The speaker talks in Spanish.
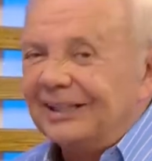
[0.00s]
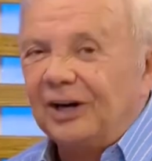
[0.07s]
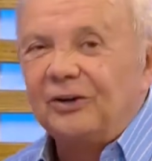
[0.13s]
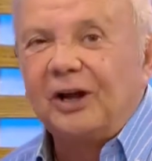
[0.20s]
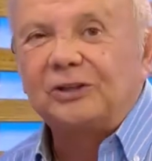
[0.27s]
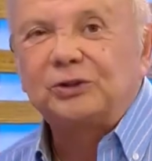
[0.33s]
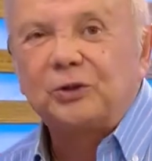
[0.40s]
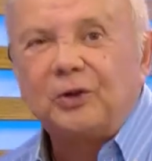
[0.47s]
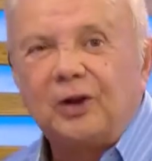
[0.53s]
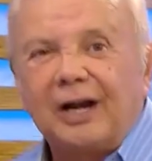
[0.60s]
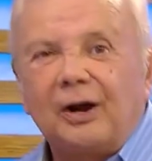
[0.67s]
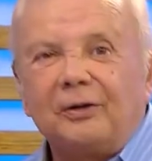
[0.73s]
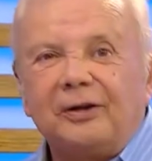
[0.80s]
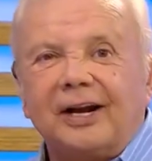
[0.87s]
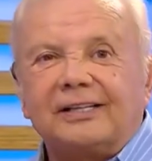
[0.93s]
de los estudios en
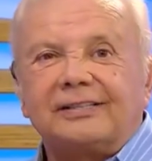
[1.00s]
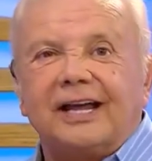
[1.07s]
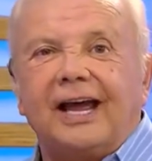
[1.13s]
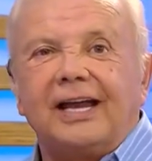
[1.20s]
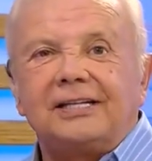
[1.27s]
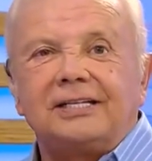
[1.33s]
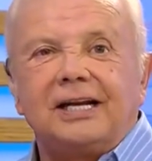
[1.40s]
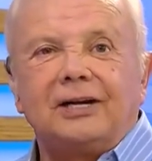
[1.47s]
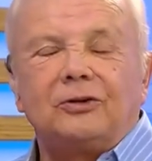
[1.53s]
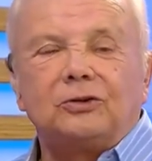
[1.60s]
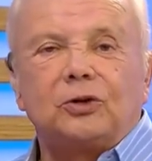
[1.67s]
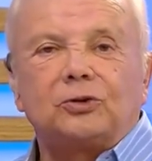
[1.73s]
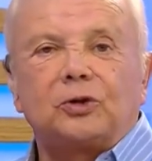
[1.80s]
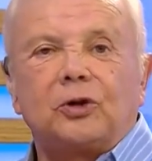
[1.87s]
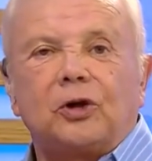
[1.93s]
la Universidad de Chile,
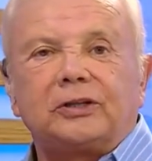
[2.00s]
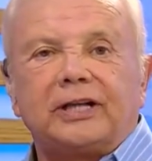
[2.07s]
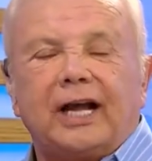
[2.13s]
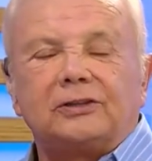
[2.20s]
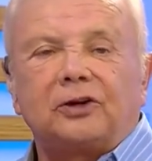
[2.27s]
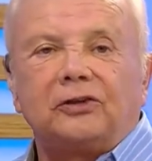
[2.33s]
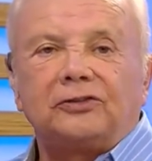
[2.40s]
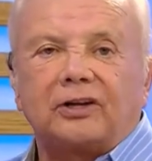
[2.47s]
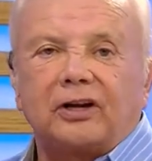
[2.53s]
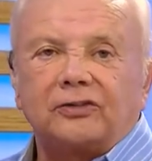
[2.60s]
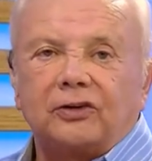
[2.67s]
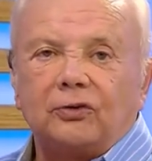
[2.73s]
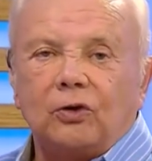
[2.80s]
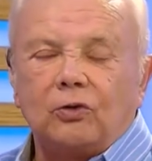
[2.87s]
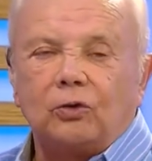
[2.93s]
donde estudió teatro y se
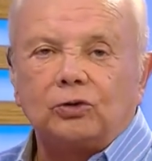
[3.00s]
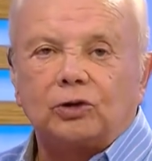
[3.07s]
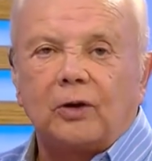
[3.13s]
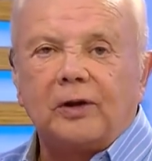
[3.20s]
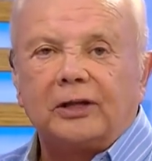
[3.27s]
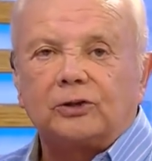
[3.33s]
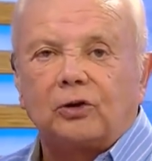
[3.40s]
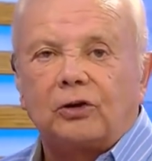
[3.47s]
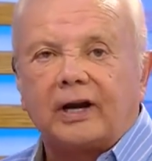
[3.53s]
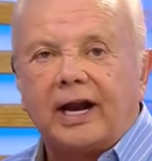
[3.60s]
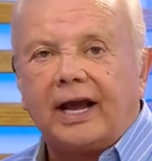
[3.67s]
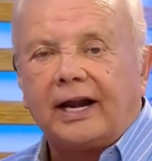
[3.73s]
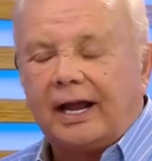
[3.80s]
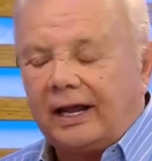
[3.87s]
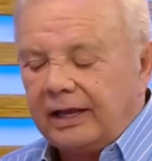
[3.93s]
recibió junto a Víctor
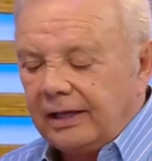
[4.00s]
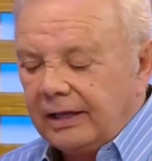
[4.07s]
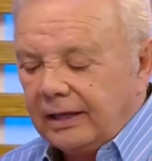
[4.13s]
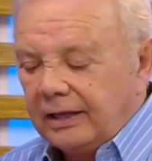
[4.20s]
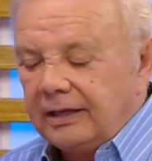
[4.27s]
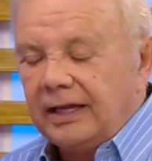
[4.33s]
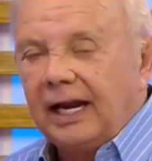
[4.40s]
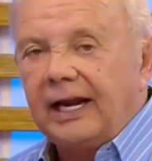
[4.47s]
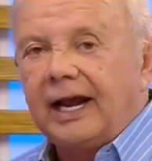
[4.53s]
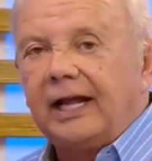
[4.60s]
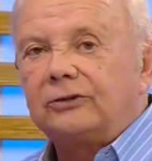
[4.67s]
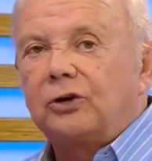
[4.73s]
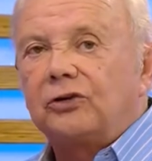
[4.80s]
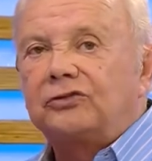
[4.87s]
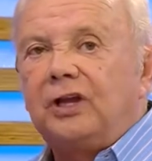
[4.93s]
Jara y
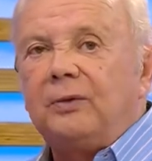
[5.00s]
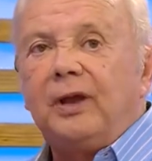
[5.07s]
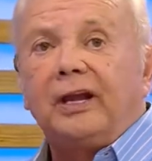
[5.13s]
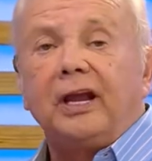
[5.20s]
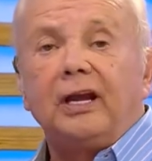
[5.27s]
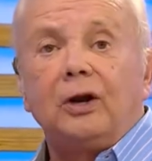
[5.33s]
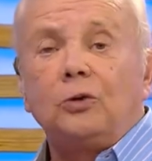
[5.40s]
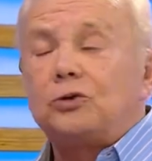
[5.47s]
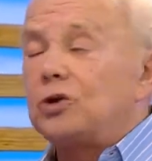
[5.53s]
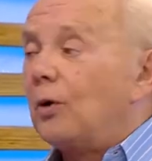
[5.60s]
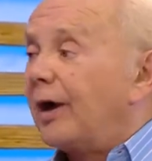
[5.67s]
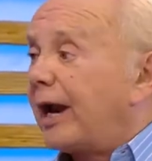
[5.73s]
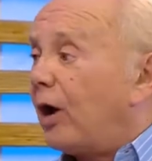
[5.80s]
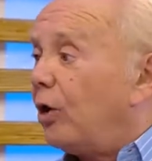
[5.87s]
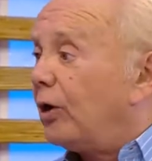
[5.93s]
Alejandro Civi, quien y Lucho
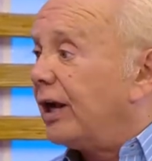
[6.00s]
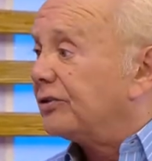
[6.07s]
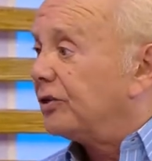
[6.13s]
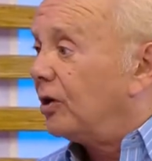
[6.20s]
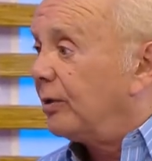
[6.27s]
Barahona, si